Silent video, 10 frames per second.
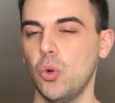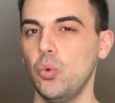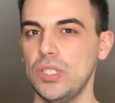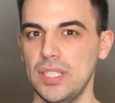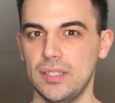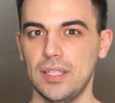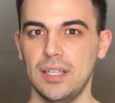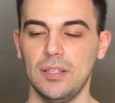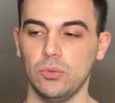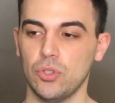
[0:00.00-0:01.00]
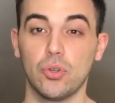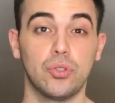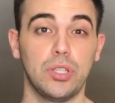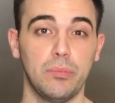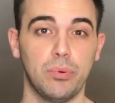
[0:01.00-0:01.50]
unite da un
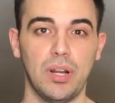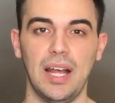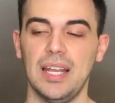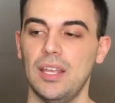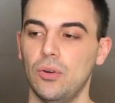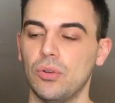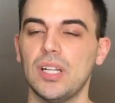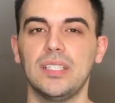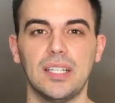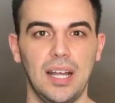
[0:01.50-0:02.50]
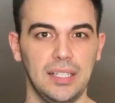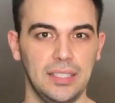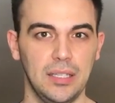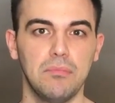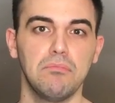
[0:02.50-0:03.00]
discorso temporale o
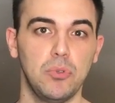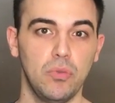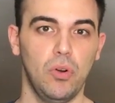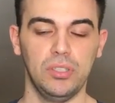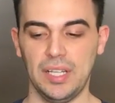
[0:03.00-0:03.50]
reiterate più volte,